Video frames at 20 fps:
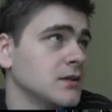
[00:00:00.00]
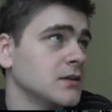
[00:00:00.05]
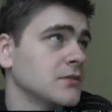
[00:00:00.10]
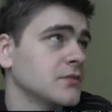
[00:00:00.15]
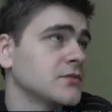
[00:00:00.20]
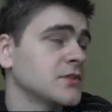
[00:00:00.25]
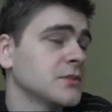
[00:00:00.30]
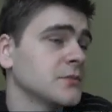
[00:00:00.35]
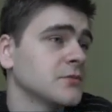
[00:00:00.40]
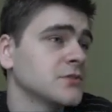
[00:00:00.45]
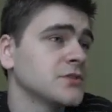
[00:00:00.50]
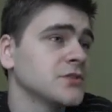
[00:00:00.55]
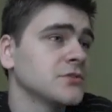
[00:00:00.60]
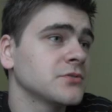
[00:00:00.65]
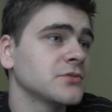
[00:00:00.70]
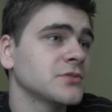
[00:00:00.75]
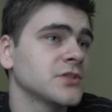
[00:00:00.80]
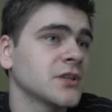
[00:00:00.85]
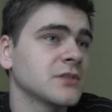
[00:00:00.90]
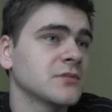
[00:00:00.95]
W tym
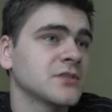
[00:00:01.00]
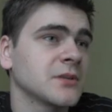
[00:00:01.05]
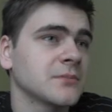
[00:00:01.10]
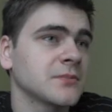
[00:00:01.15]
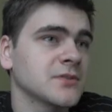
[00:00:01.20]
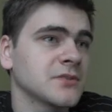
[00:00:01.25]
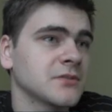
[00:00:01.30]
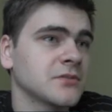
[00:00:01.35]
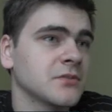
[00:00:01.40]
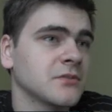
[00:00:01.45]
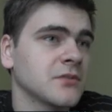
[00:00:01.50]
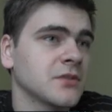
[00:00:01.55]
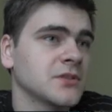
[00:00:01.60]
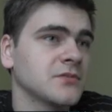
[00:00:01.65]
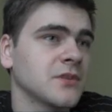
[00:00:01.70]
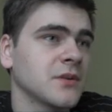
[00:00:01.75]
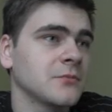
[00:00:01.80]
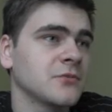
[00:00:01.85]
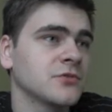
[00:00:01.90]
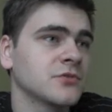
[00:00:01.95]
odcinku chciałem
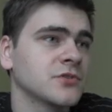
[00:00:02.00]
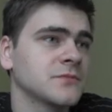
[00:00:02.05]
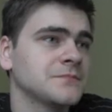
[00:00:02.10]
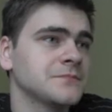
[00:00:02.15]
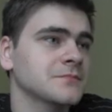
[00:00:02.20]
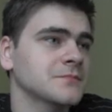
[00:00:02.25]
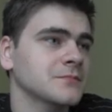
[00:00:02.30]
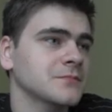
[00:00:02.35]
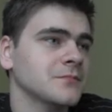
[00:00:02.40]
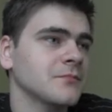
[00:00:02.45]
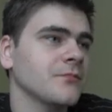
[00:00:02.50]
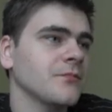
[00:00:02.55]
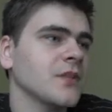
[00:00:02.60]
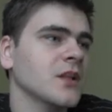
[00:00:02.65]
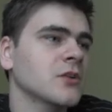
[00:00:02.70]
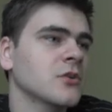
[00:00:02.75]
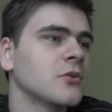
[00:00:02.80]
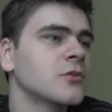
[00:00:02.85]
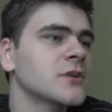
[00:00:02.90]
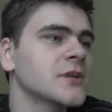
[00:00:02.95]
zaprezentować Wam już
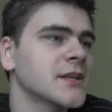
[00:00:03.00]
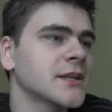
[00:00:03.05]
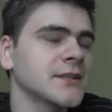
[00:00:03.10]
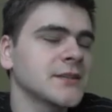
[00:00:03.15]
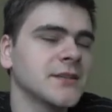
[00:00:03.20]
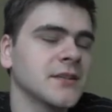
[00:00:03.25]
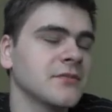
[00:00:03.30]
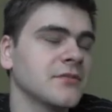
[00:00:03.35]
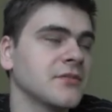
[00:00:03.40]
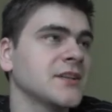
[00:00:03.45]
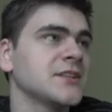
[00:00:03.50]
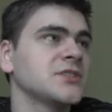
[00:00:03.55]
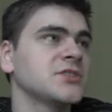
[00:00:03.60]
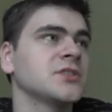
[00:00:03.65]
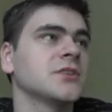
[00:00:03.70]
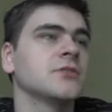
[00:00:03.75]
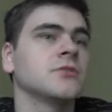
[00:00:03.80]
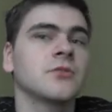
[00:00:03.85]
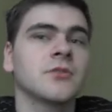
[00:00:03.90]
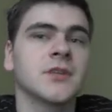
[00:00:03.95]
konkretne
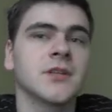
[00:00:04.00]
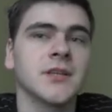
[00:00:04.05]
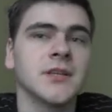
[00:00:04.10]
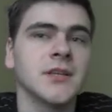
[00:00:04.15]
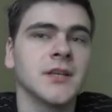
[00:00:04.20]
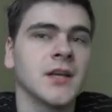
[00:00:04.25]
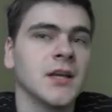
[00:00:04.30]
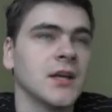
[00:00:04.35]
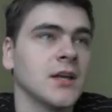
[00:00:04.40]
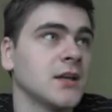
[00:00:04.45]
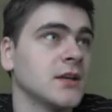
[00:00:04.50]
wejście do gry,